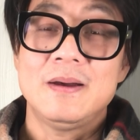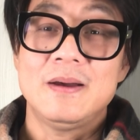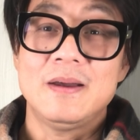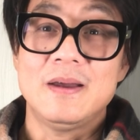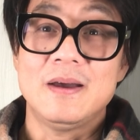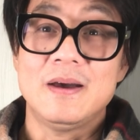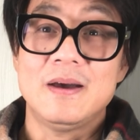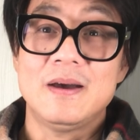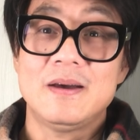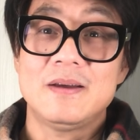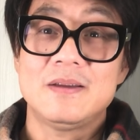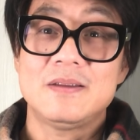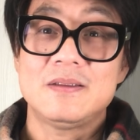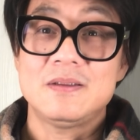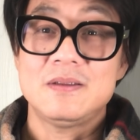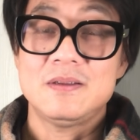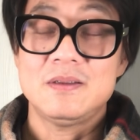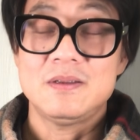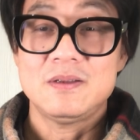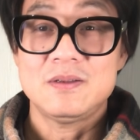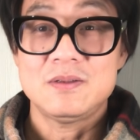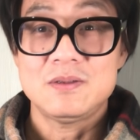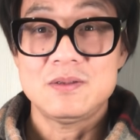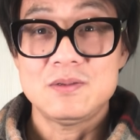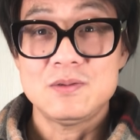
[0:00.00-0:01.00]
哎呀，
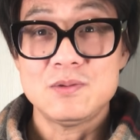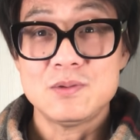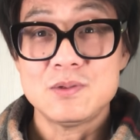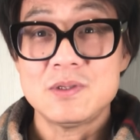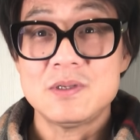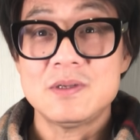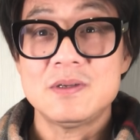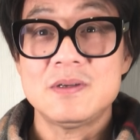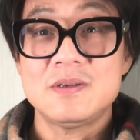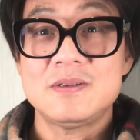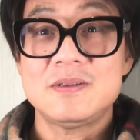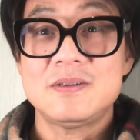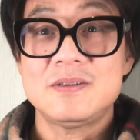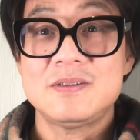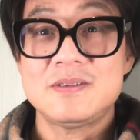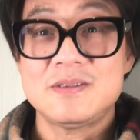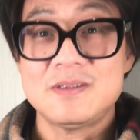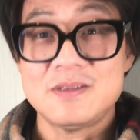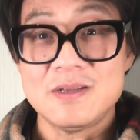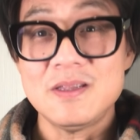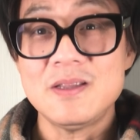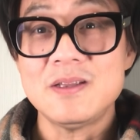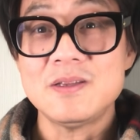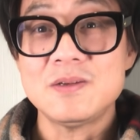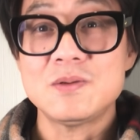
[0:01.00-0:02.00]
就是。
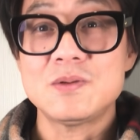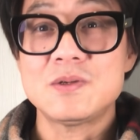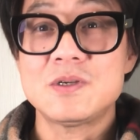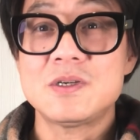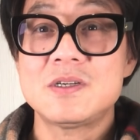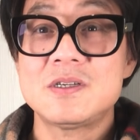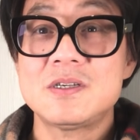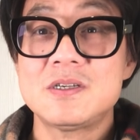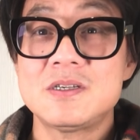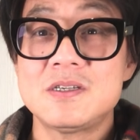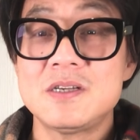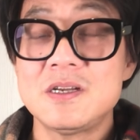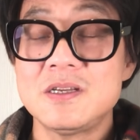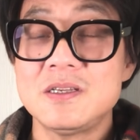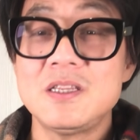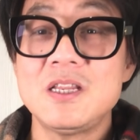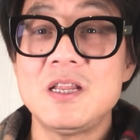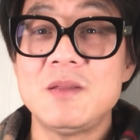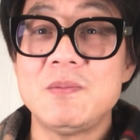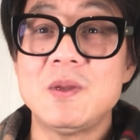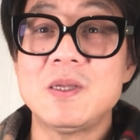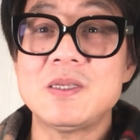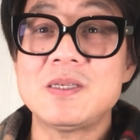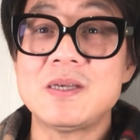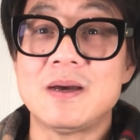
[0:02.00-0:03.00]
真的就是《圣圣
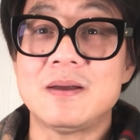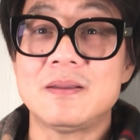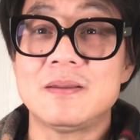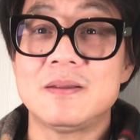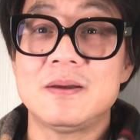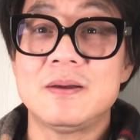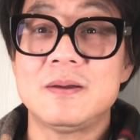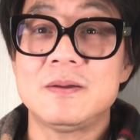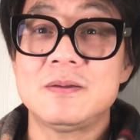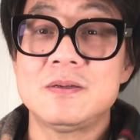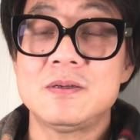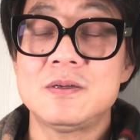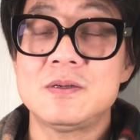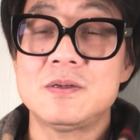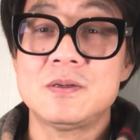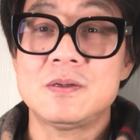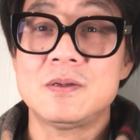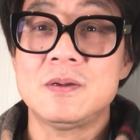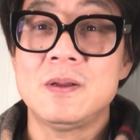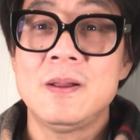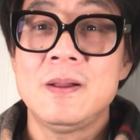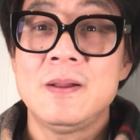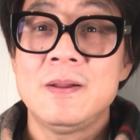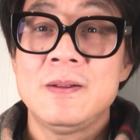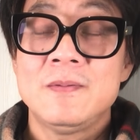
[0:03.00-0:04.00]
经》里面讲的，这
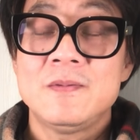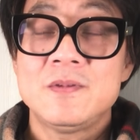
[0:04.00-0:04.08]
是